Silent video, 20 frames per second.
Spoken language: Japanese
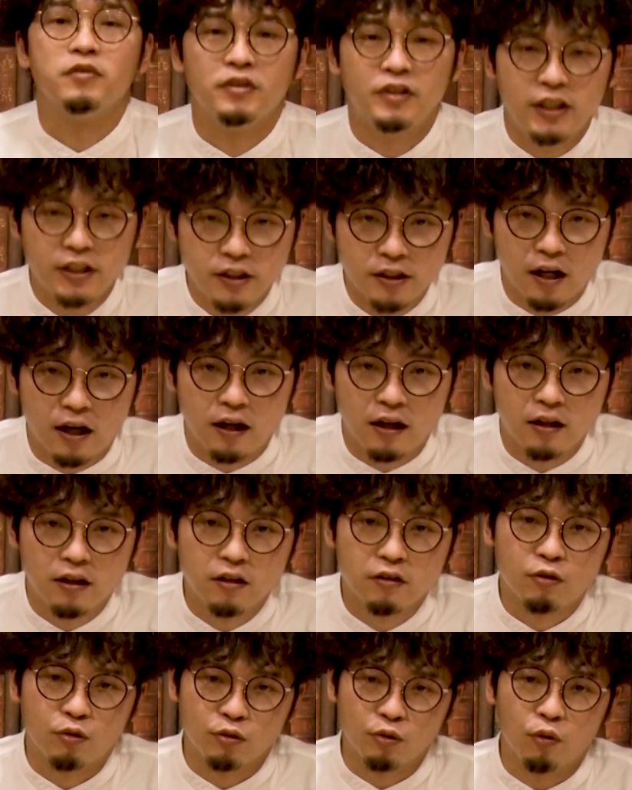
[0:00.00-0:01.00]
ですが
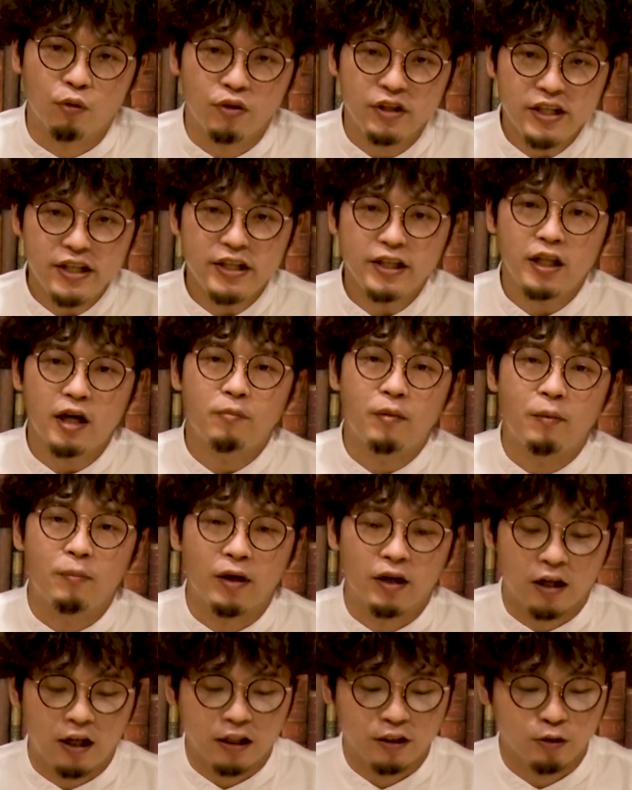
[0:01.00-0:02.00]
この生きたま
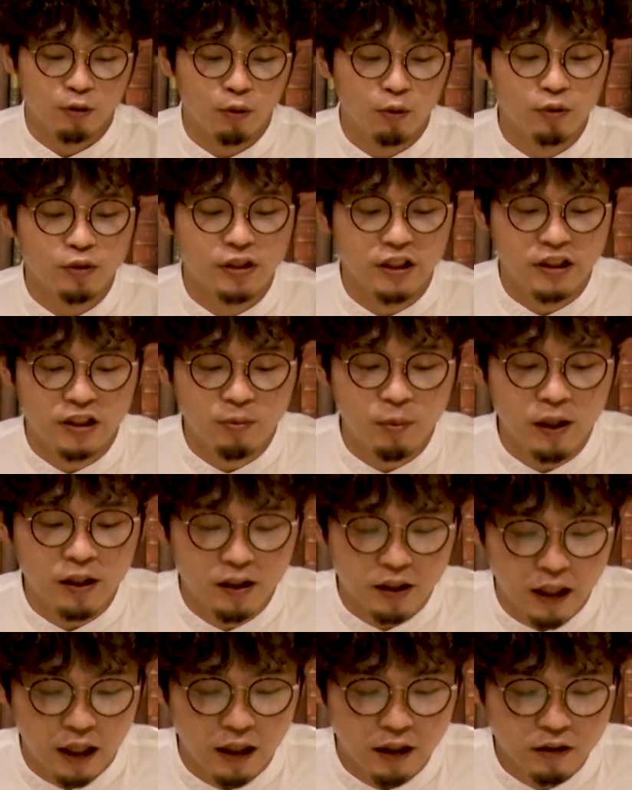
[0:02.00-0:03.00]
ま火葬をしてし
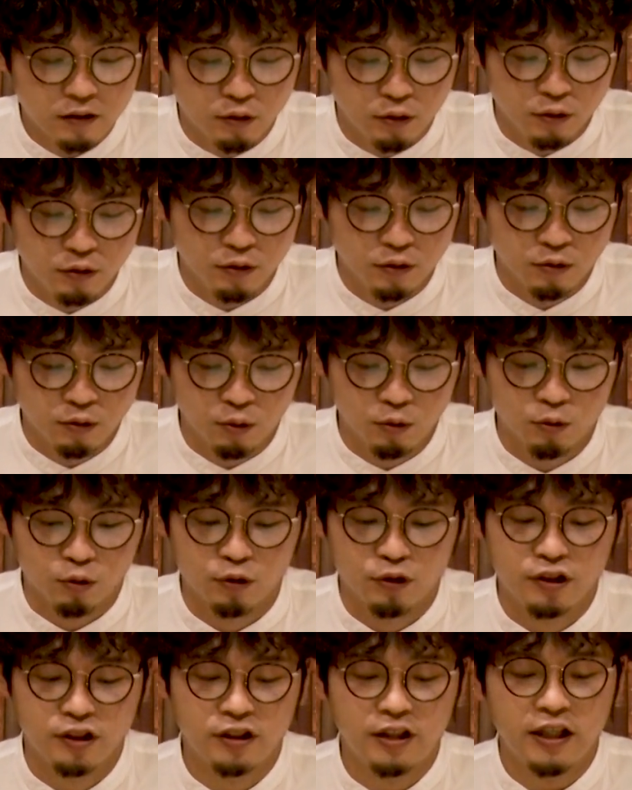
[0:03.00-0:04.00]
まったというこの
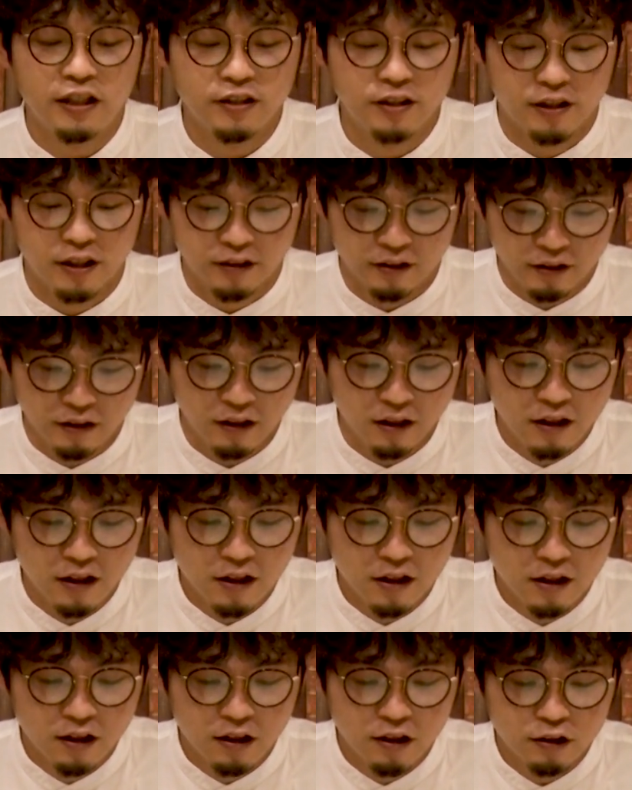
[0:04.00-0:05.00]
都市伝説、
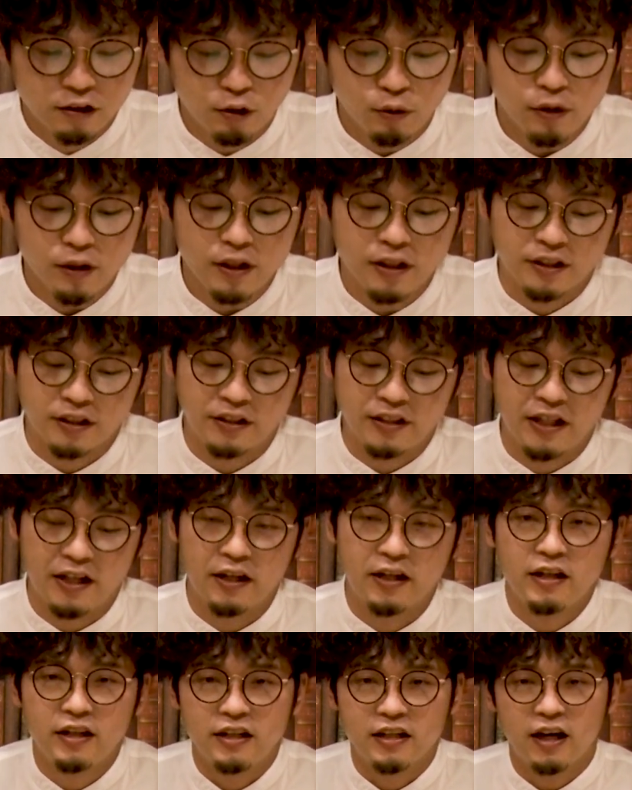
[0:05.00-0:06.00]
それでです
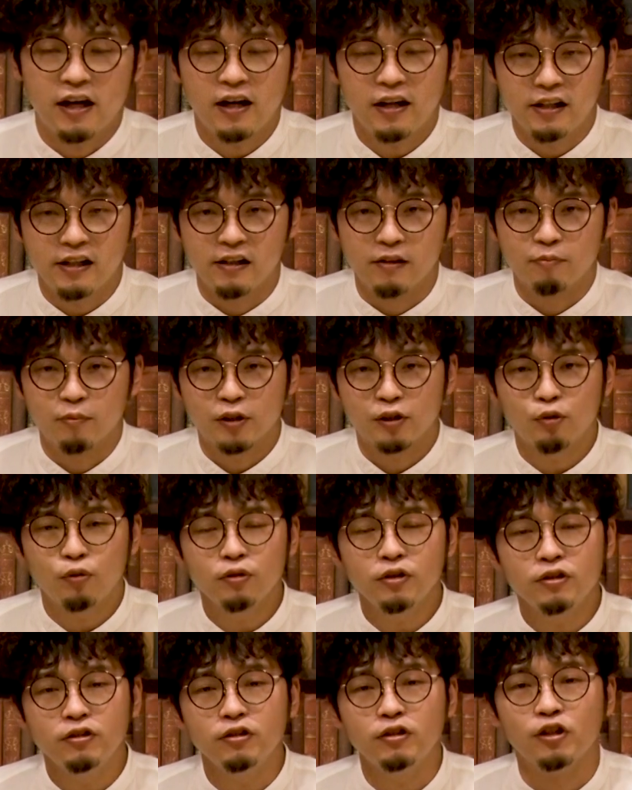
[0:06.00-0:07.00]
ね、やはり、
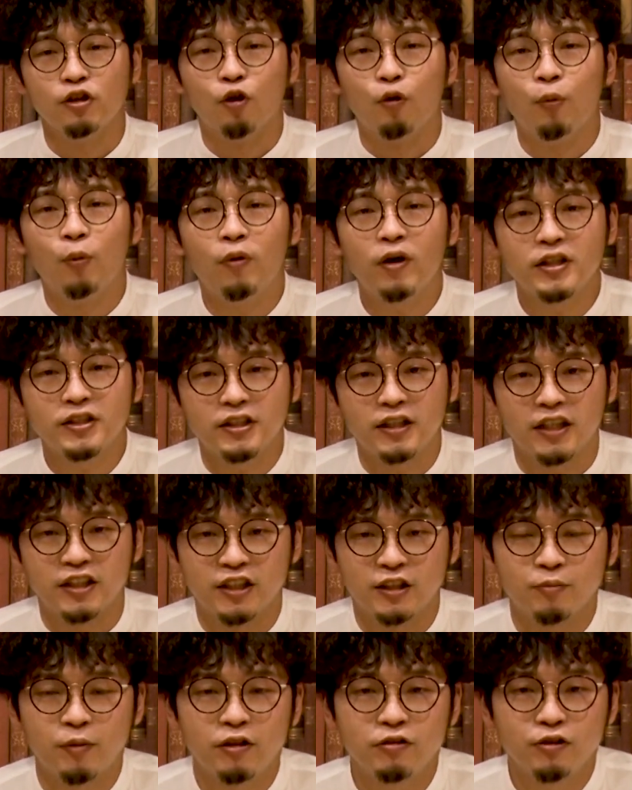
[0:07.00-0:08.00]
そういうふうに思わせて
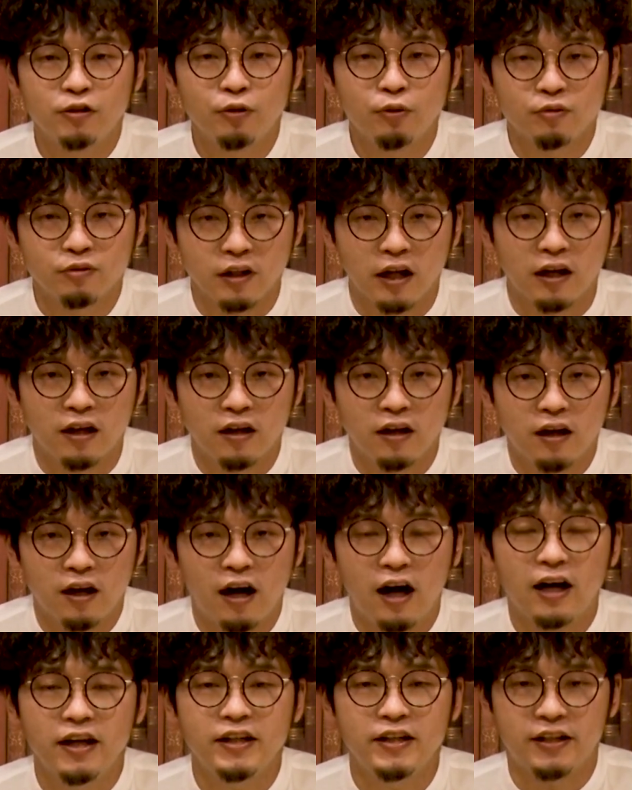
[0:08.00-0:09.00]
しまうような
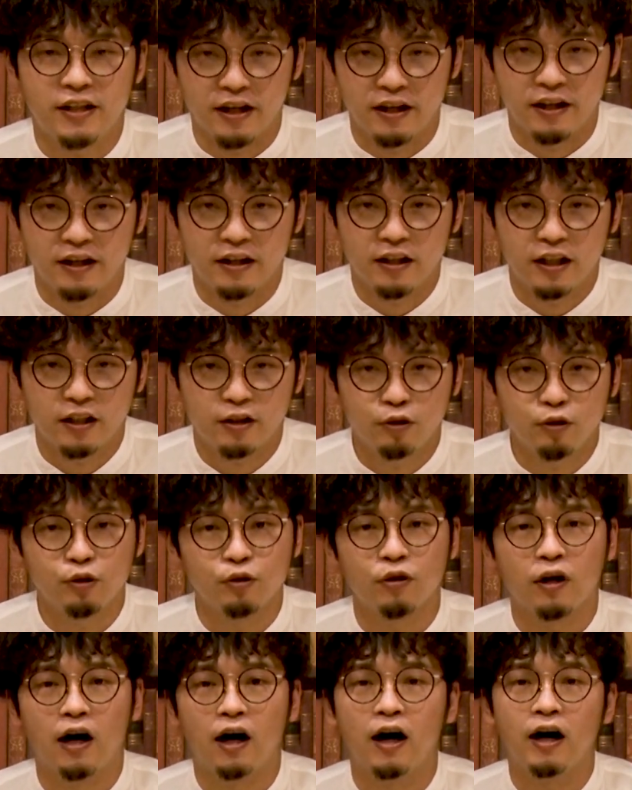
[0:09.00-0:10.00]
背景という
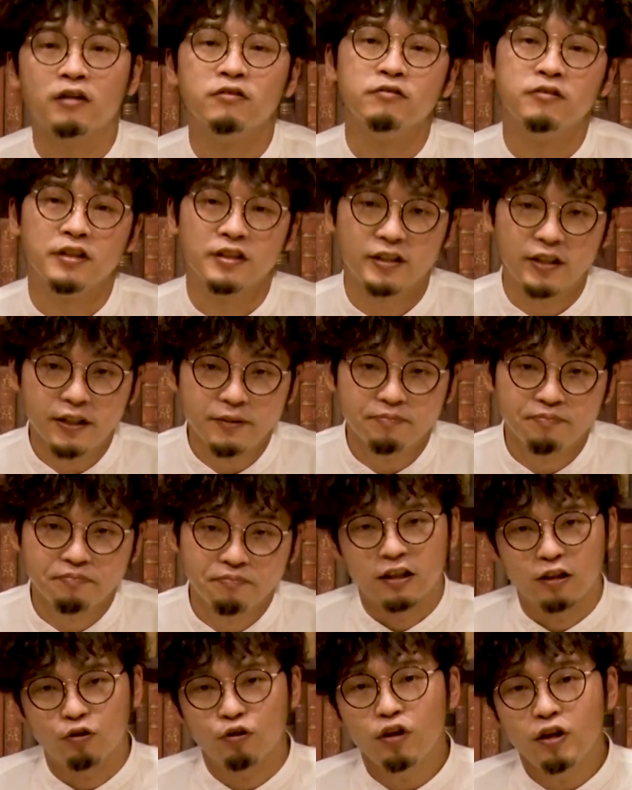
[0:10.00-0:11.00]
のがあるんですね。
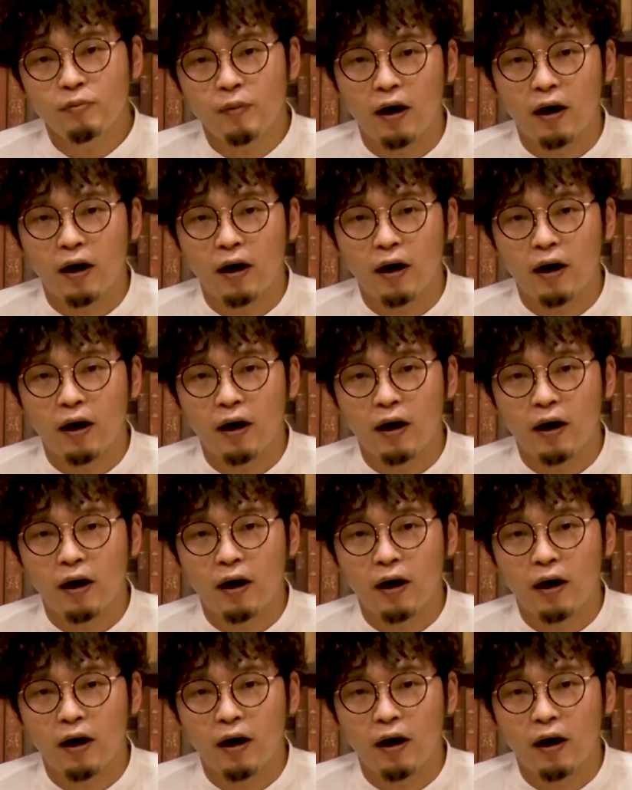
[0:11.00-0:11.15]
例え